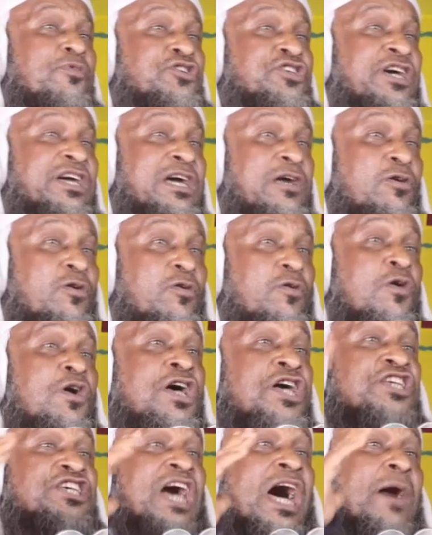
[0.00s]
পৌঁছে গেল
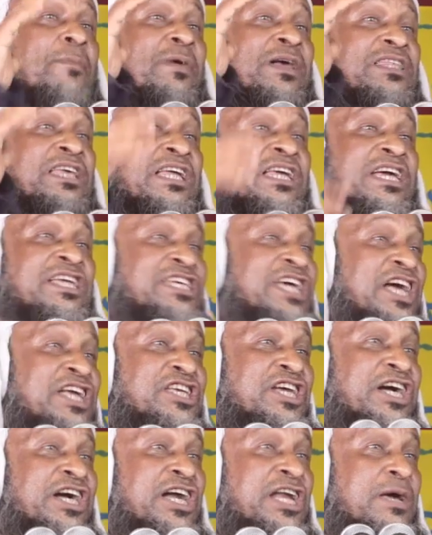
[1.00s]
সাহাবাদেরকে যে
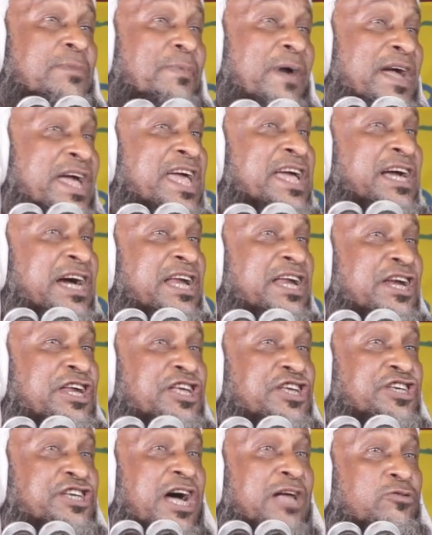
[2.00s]
যেখানে পায় এইখানে
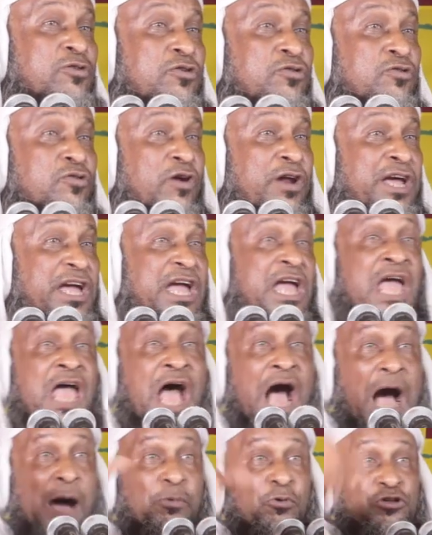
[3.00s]
নির্যাতন করে
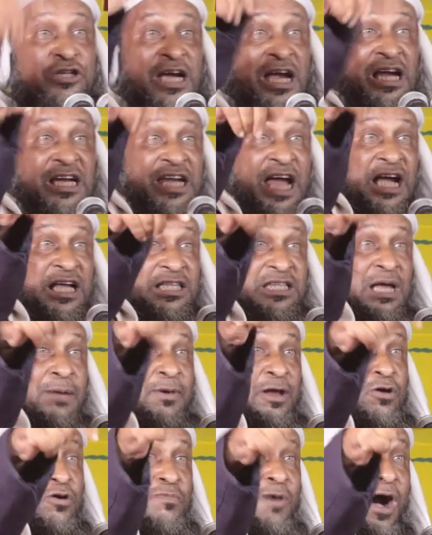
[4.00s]
আবু জেল ডাক
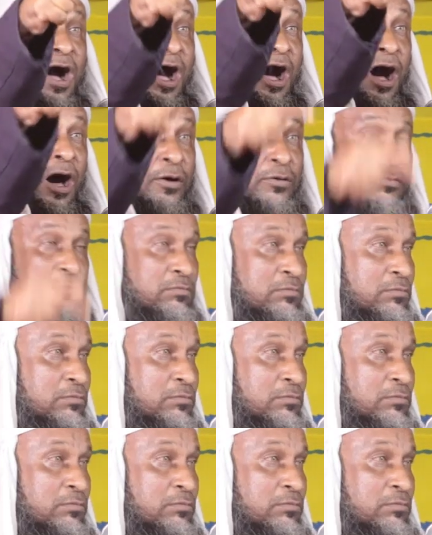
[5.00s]
দেবাল উমর